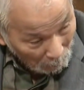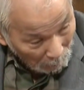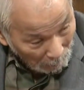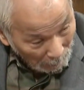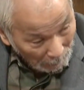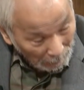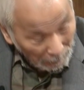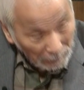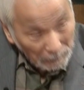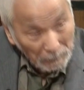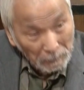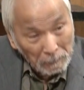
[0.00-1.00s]
あれ
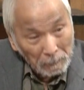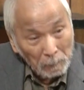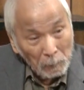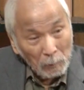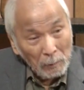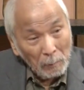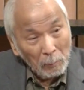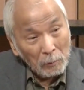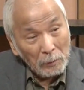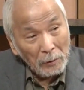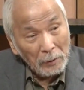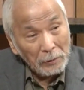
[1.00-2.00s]
僕はもう
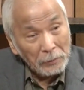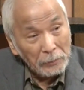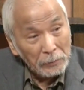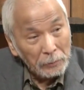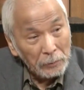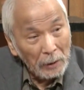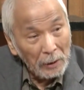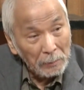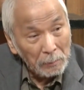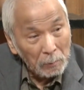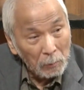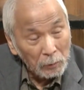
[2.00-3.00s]
70
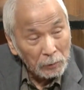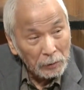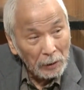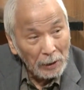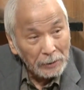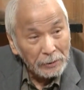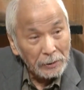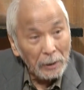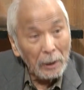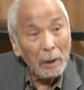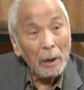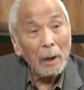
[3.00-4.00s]
もうじき8
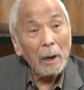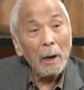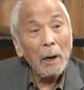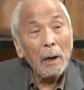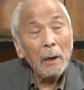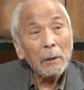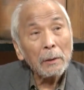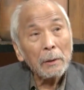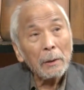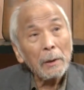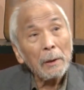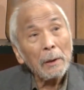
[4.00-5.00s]
か、はい、
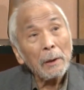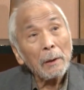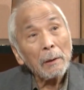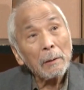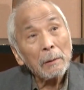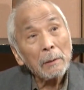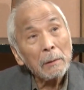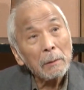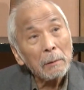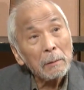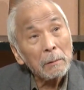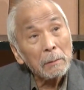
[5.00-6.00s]
で
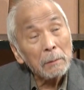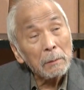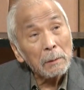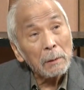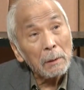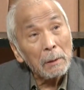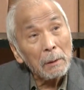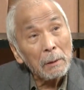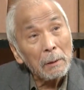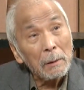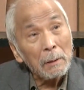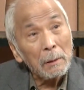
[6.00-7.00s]
それか
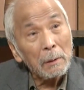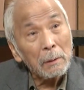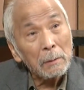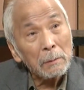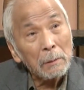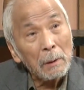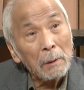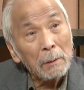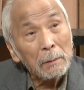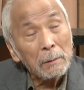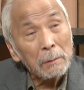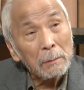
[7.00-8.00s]
らだから、ね、
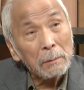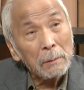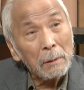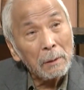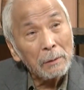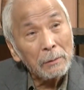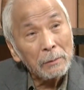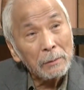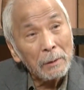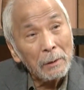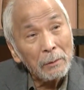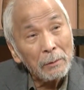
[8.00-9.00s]
70
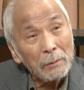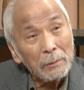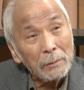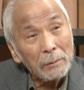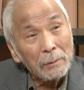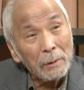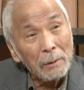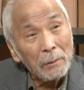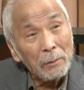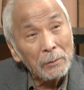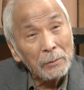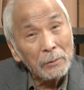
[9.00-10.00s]
代60代
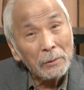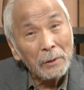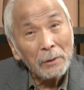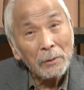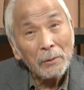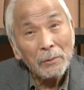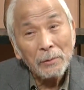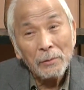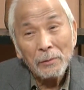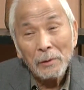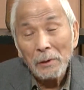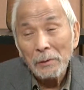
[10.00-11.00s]
50代
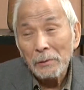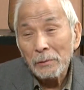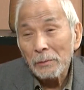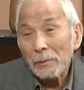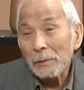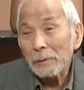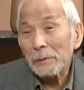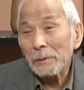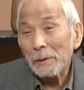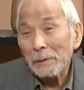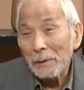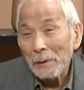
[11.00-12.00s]
40代の人たち
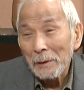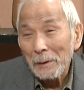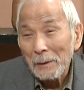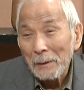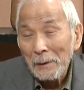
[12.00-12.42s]
がね、はい、